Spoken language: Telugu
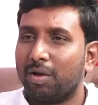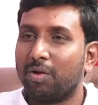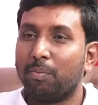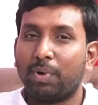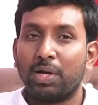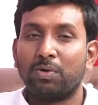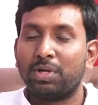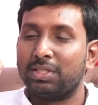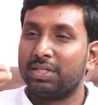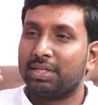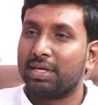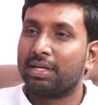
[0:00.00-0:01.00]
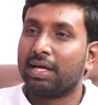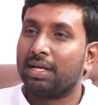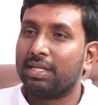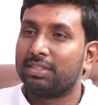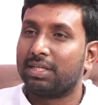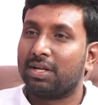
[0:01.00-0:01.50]
నేను పన్నున్న చెట్టుకి
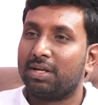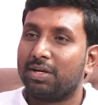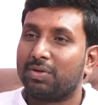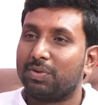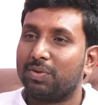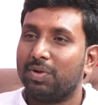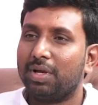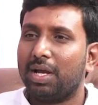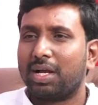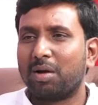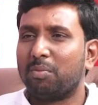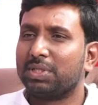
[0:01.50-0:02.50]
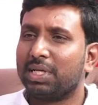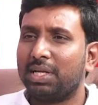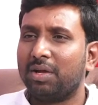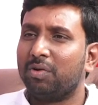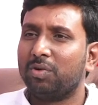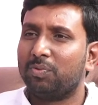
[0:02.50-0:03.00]
రాలేదు సార్ అన్నట్టు కంపల్సరీ
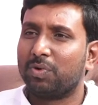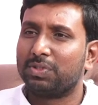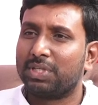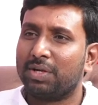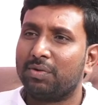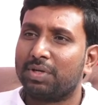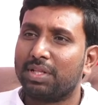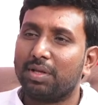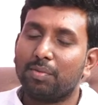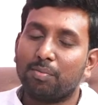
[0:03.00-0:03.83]
నెగిటివ్ ఫోర్స్ అనే ఉంటుంది